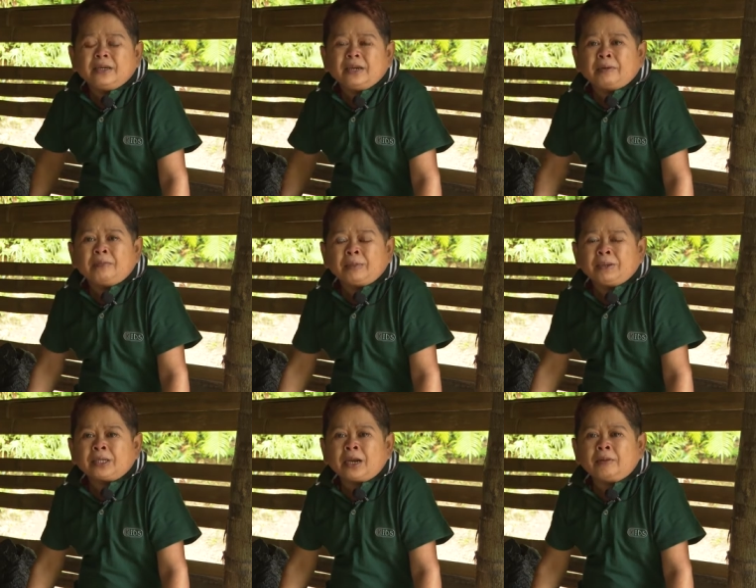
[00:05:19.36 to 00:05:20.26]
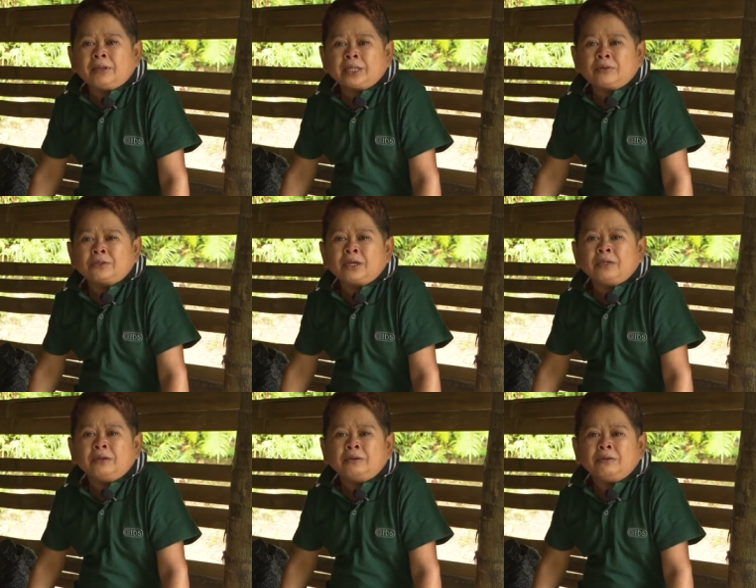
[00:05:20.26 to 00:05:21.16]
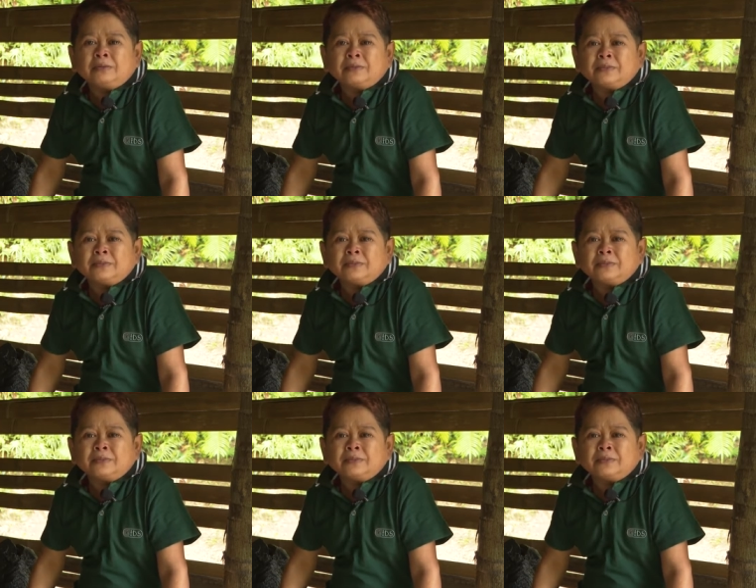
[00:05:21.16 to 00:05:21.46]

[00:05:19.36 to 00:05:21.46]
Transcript: nagpapasalamat ako sa iyo.